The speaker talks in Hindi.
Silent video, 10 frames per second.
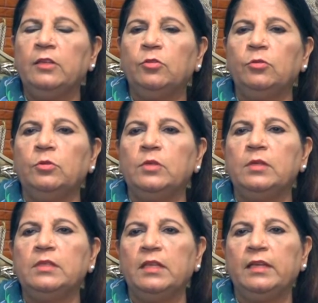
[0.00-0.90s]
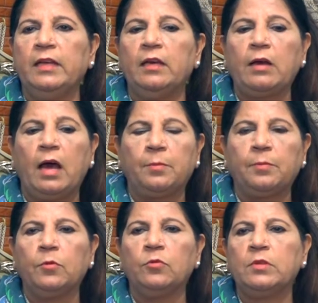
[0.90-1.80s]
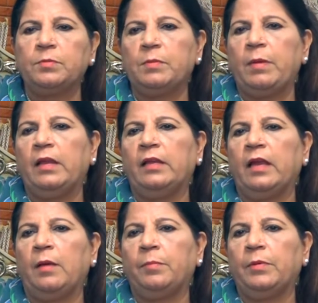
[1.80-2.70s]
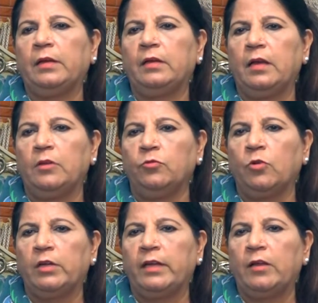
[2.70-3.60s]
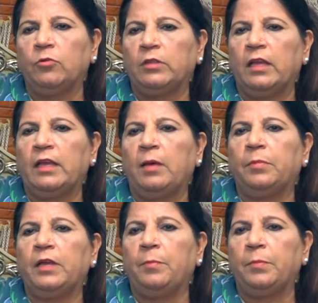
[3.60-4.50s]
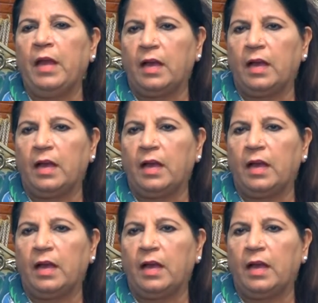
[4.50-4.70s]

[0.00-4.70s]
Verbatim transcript: तो इसीलिए आपको सबसे पहले कि आपका जो कॉन्टैक्ट होता है आपके अपने